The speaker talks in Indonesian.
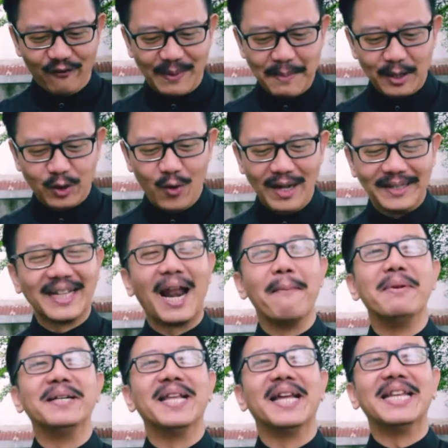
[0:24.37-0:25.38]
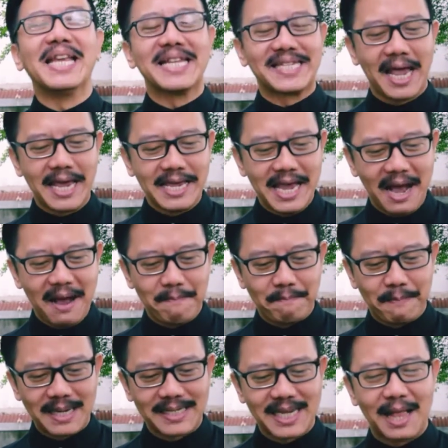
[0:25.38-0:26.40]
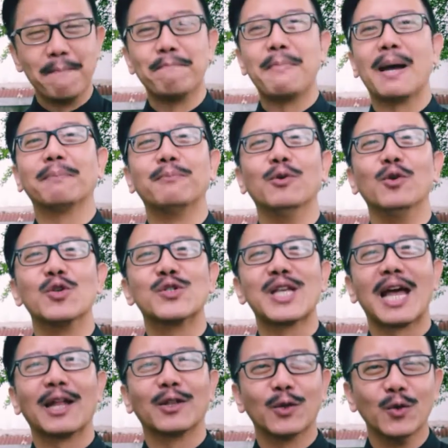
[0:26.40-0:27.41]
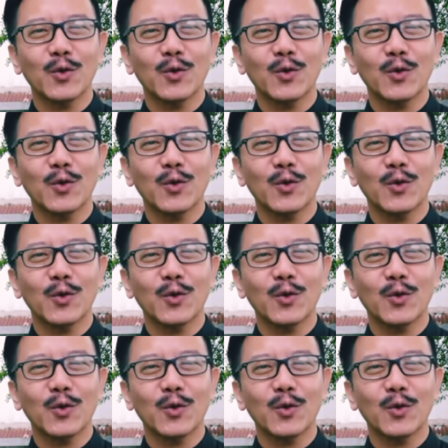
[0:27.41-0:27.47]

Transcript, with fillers: Firman Tuhan terambil dari Yesaya pasal 41